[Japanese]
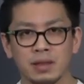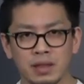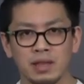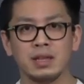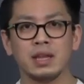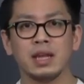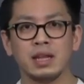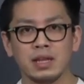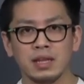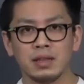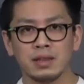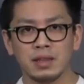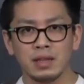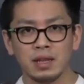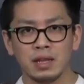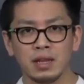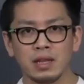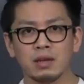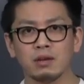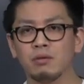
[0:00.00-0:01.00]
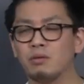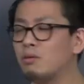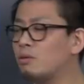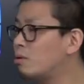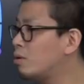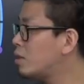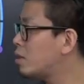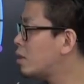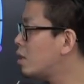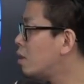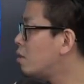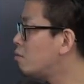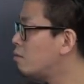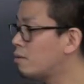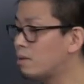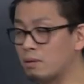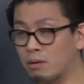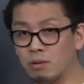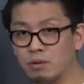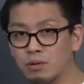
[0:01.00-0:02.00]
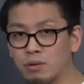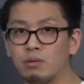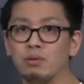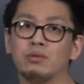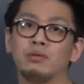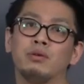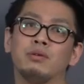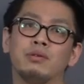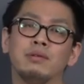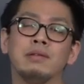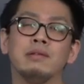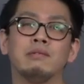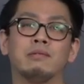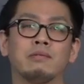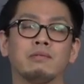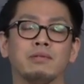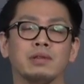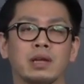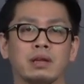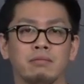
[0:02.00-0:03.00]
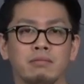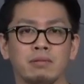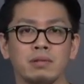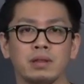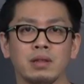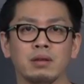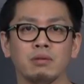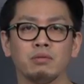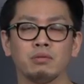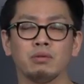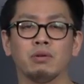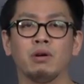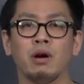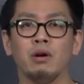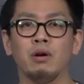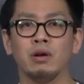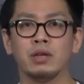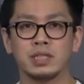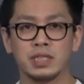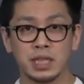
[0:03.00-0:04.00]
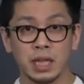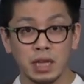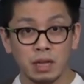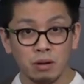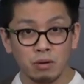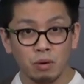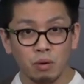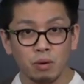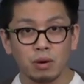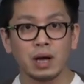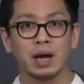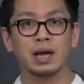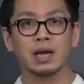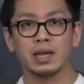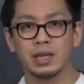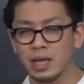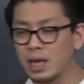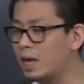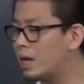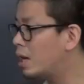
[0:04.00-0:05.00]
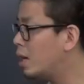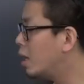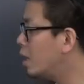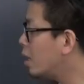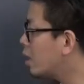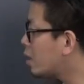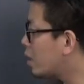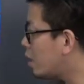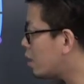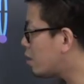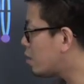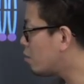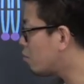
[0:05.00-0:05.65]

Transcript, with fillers: 常に常にこういった輸送濃度輸送を行うっていうことがしているおかげで結